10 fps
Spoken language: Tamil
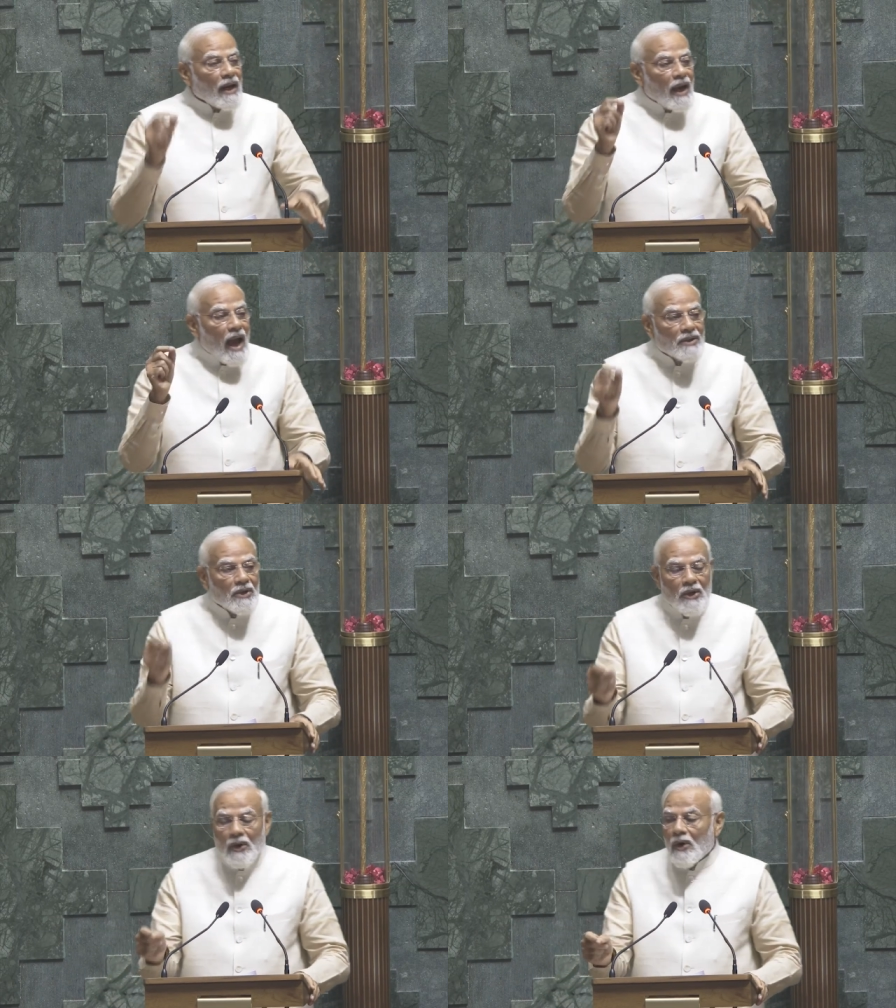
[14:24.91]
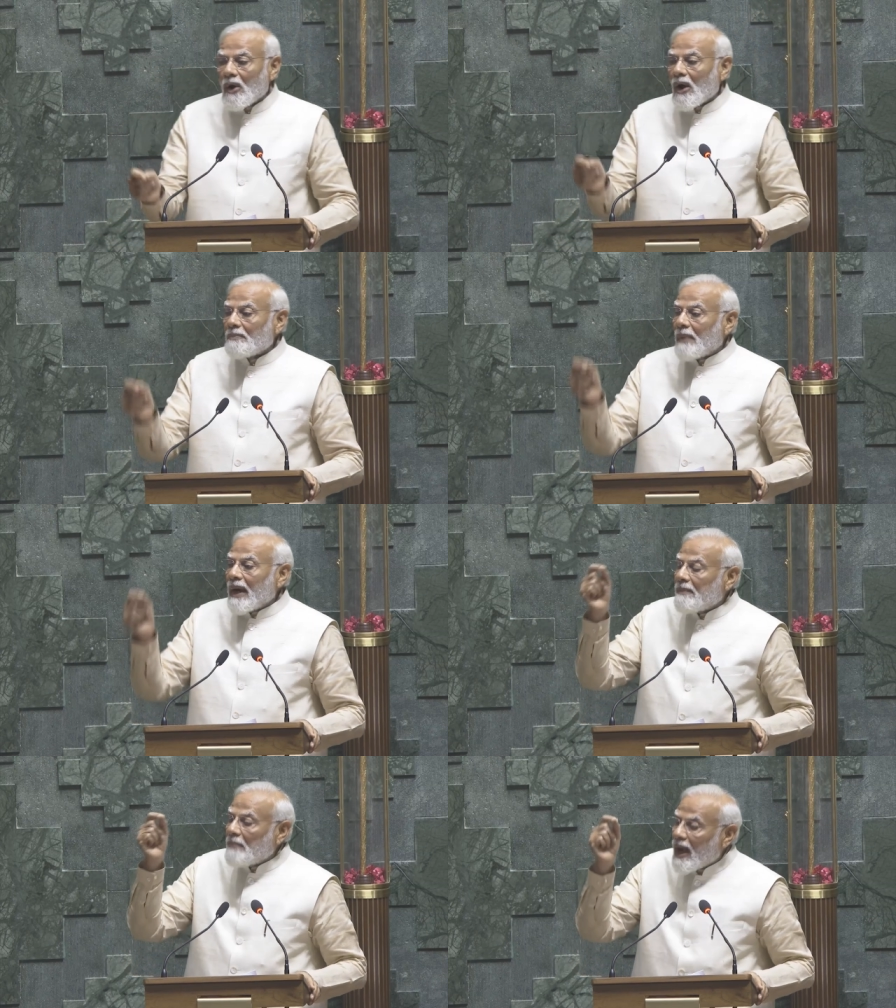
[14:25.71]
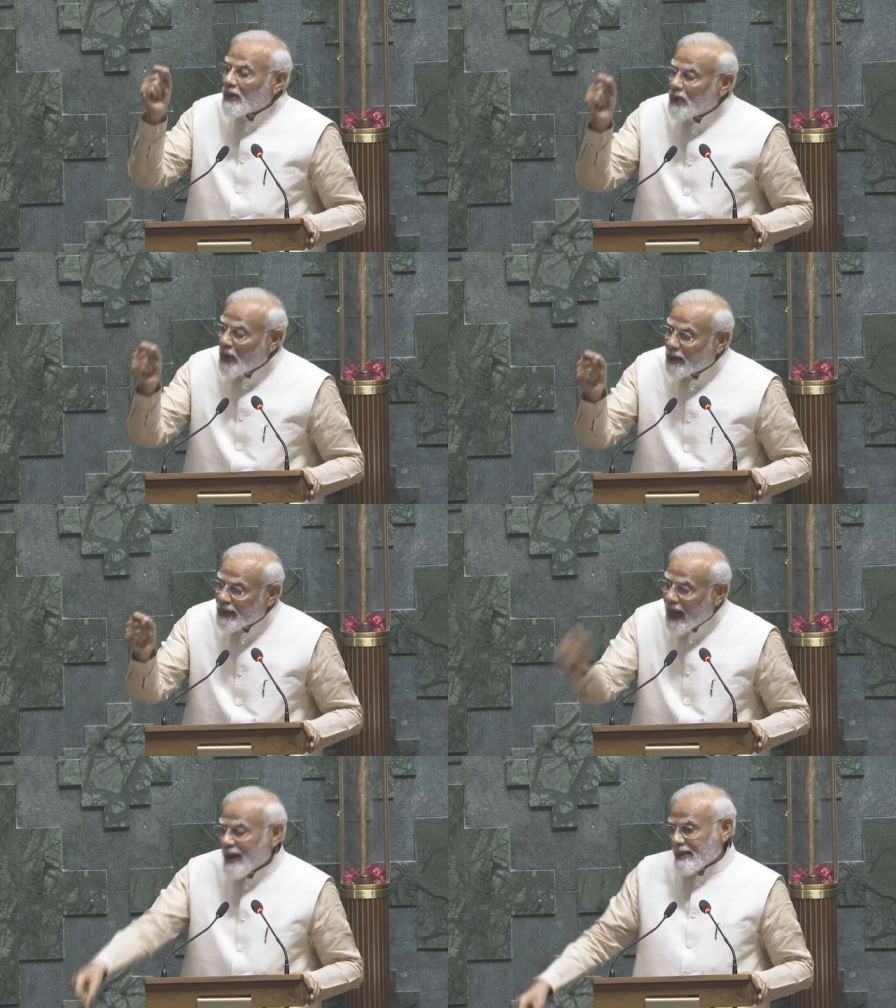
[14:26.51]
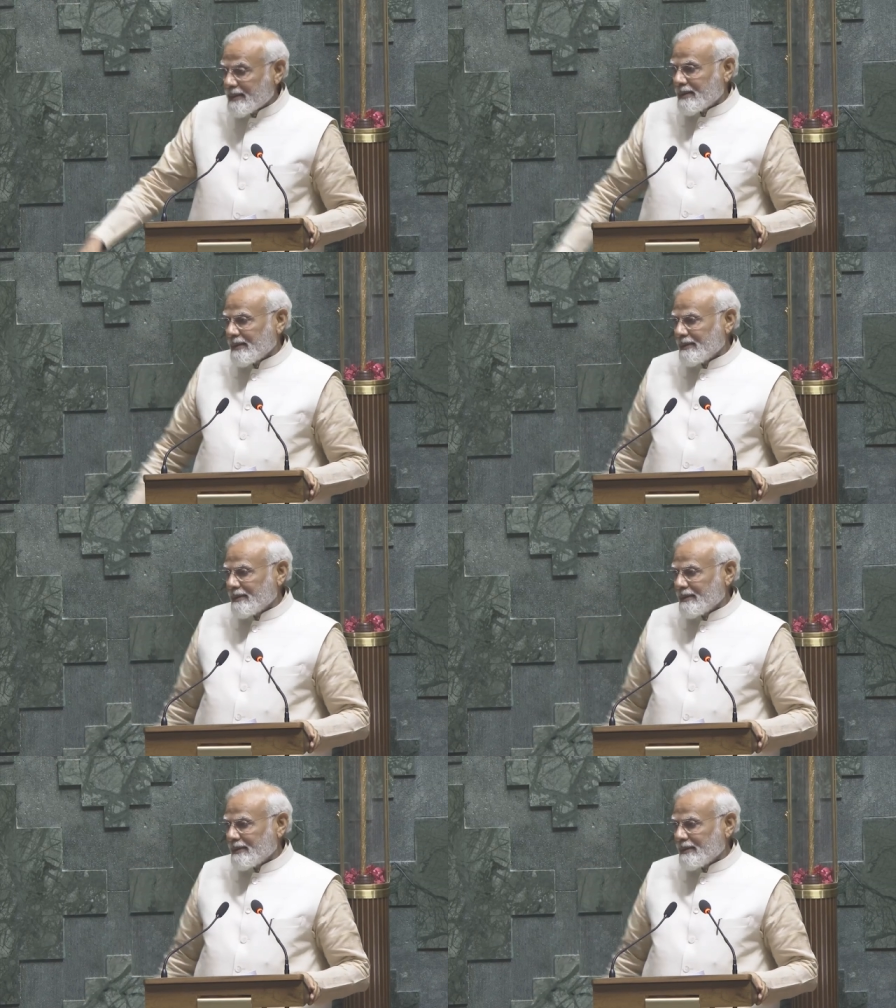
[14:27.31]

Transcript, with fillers: நீர்நிலைகள் மற்றும் நீர் அணைகள் வரை